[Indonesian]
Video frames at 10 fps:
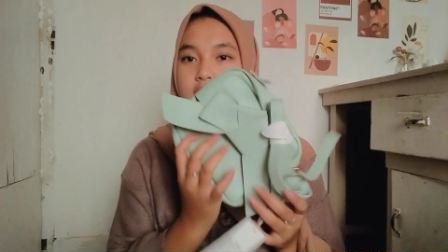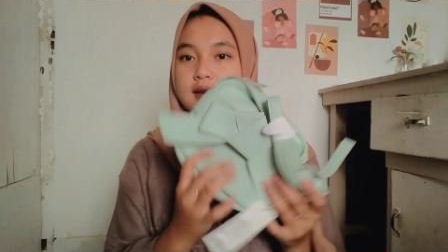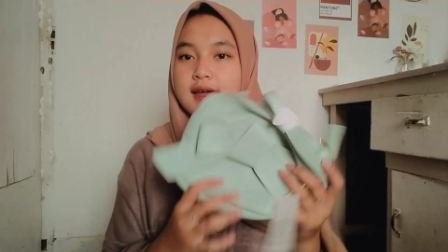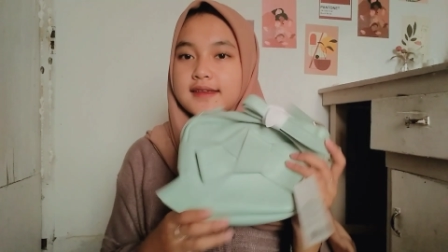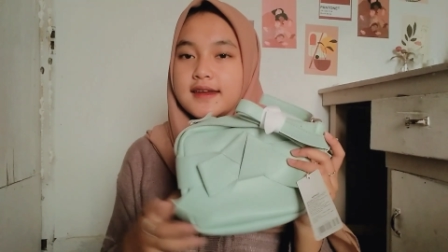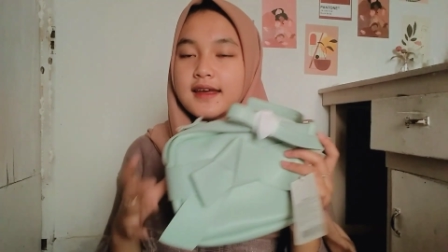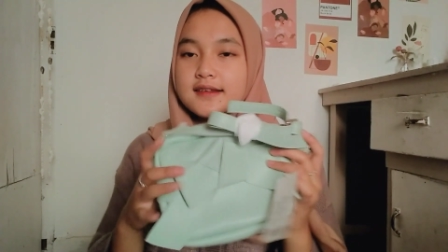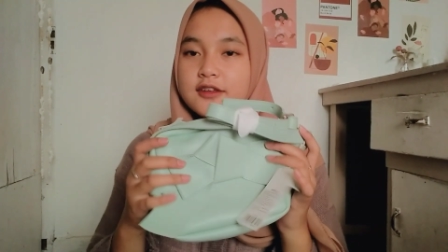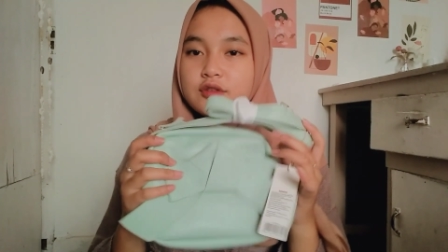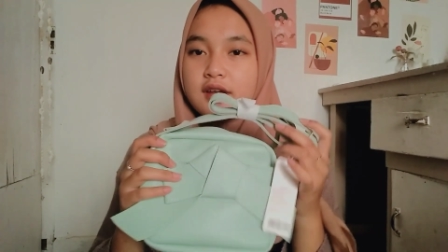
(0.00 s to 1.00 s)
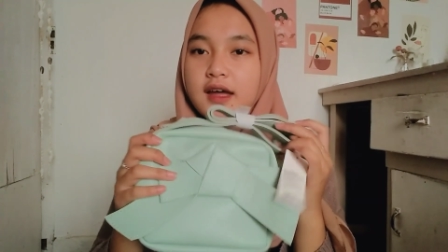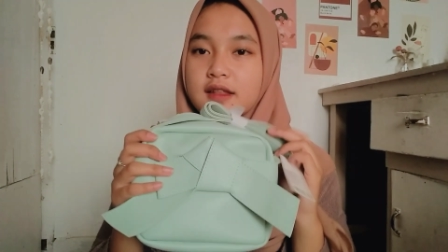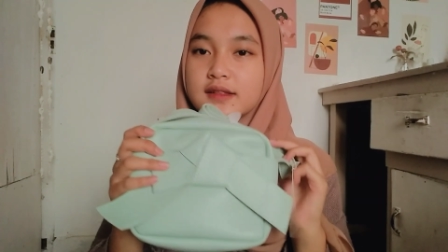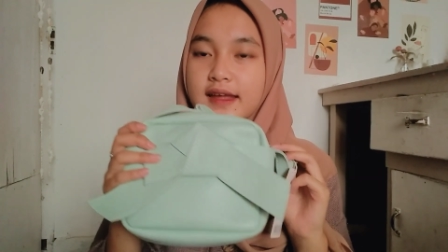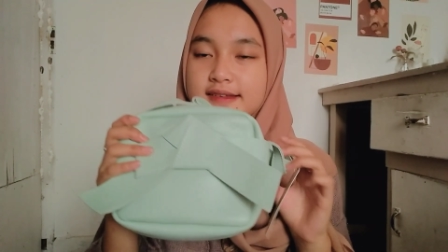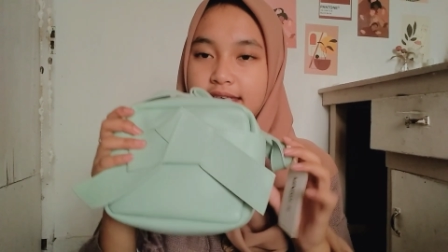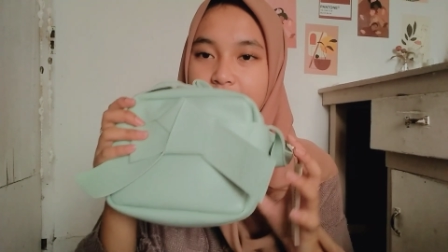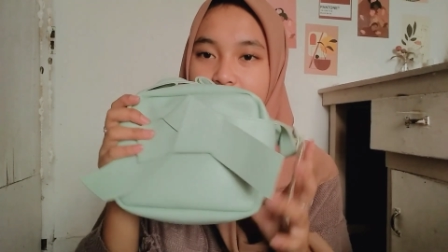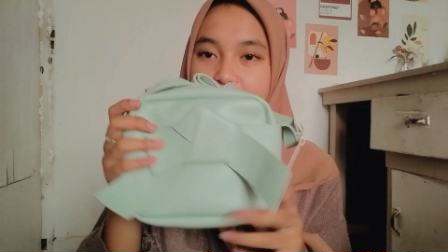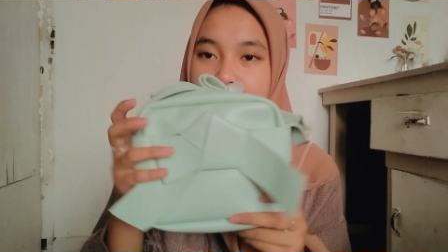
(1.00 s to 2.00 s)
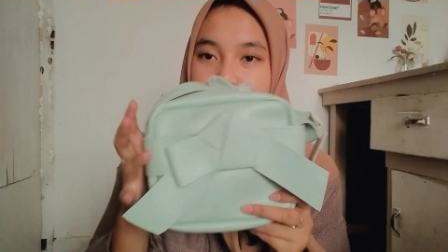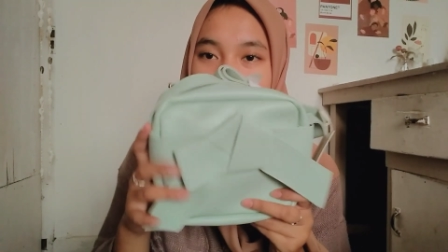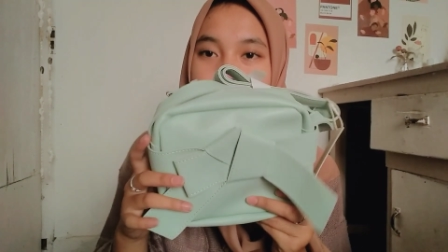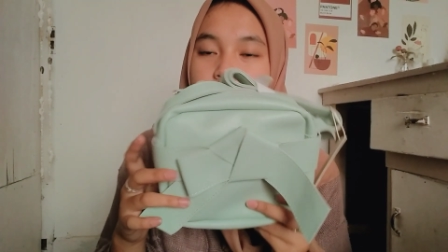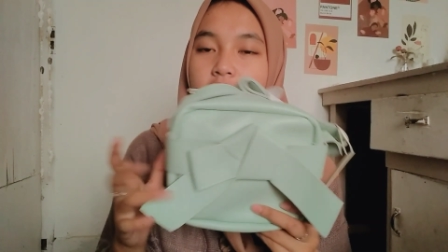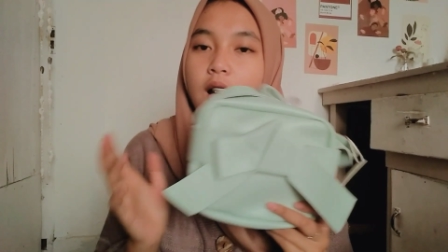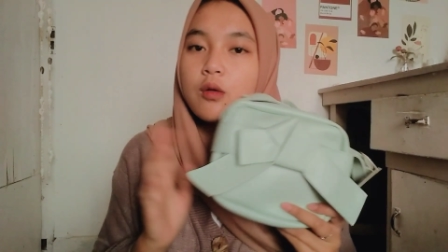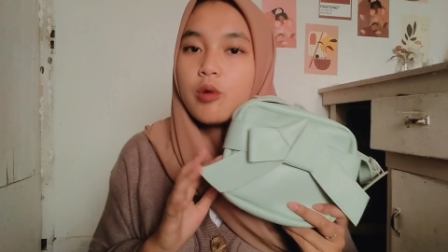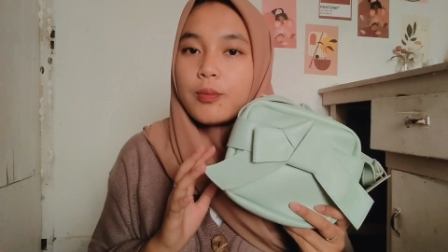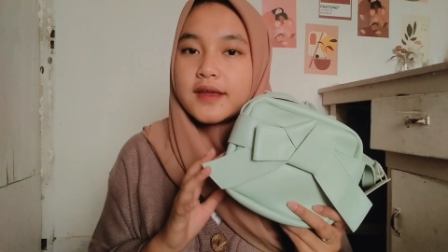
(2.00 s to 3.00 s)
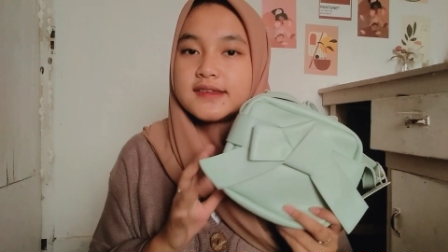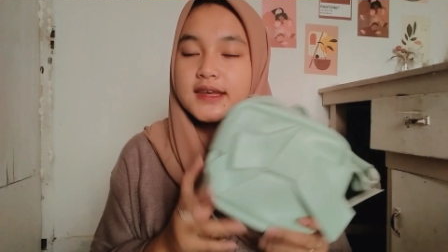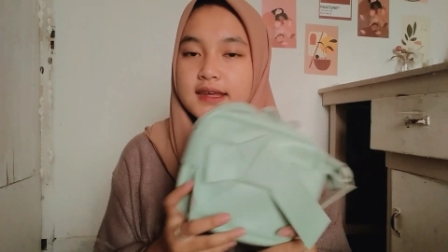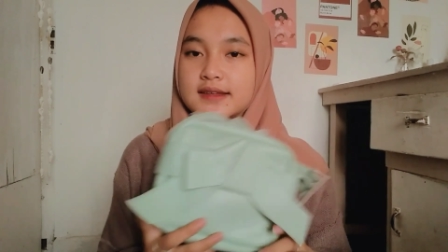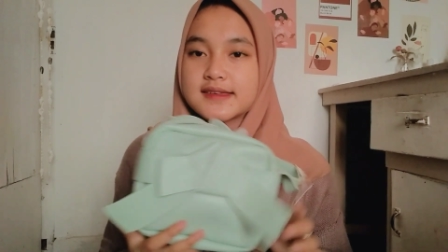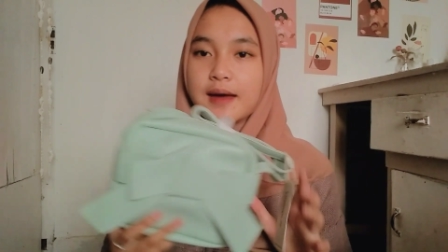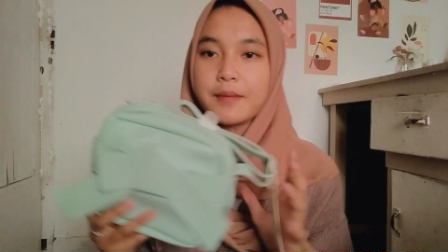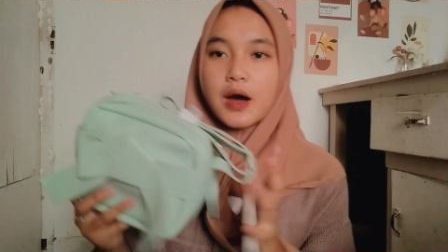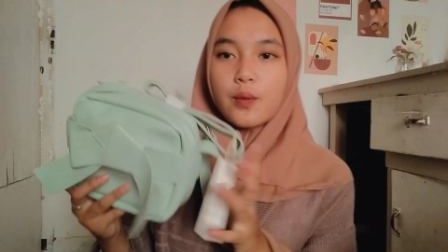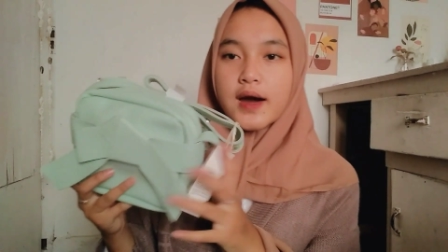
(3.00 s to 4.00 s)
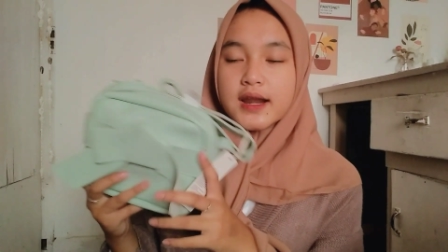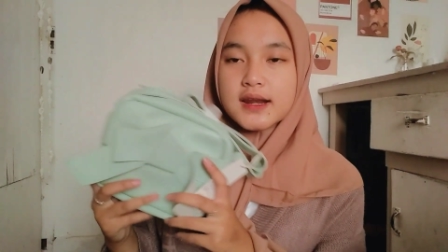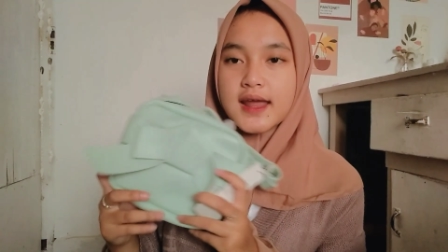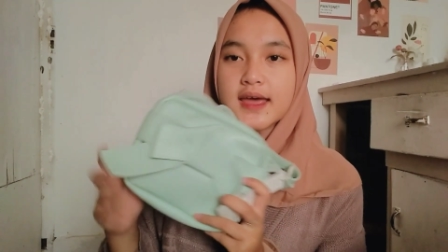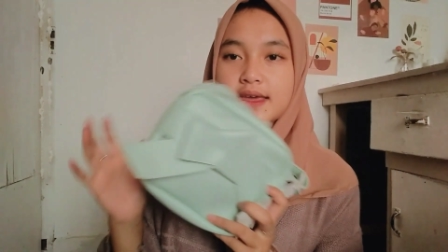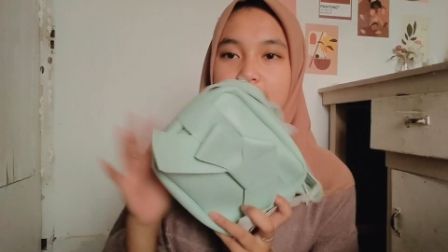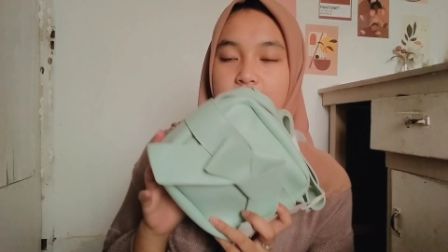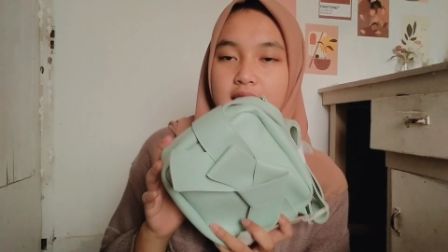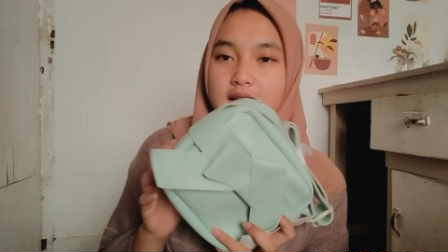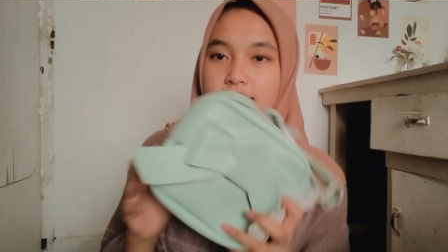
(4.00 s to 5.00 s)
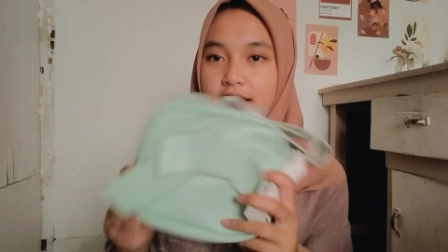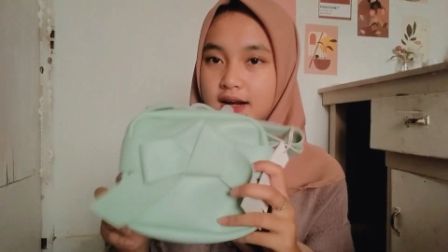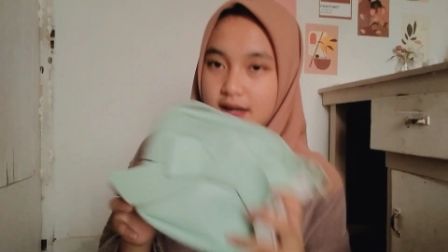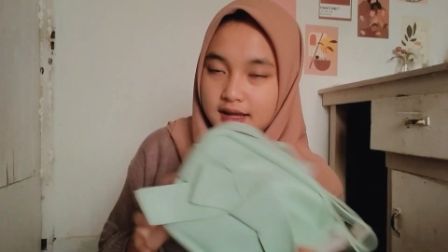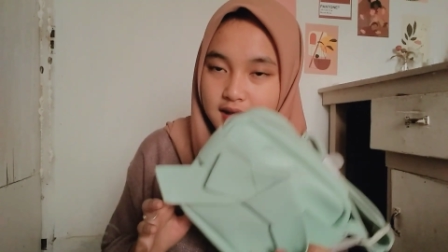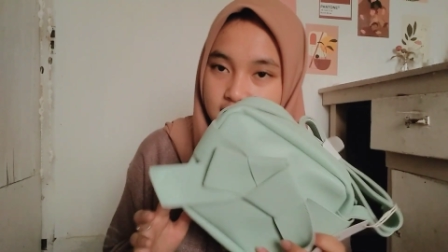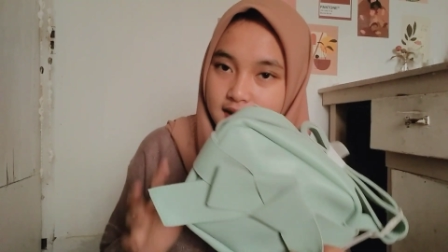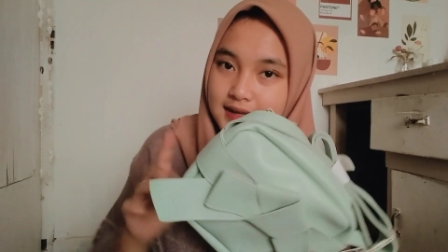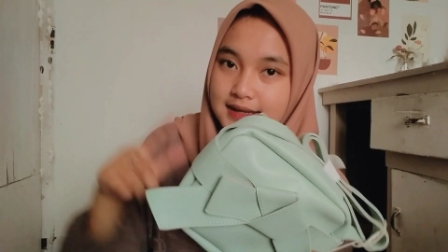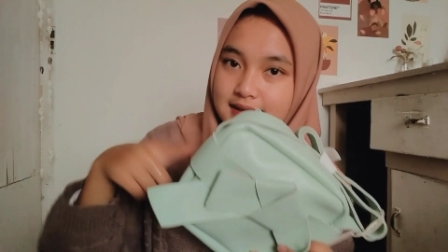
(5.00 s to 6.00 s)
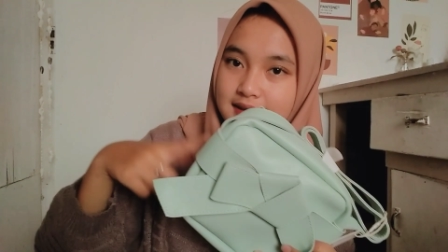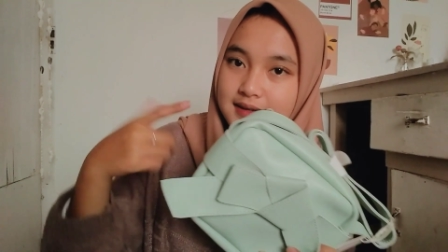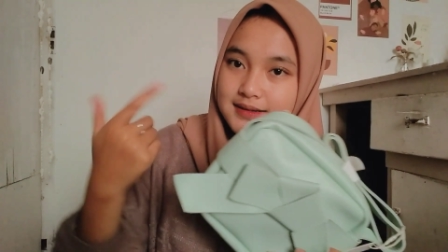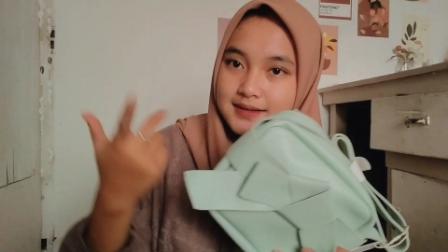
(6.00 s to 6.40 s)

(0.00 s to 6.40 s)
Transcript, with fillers: Nah jadi yang selanjutnya kan tas kayak gini Aku mau matchingin sama warna yang terang kayak gini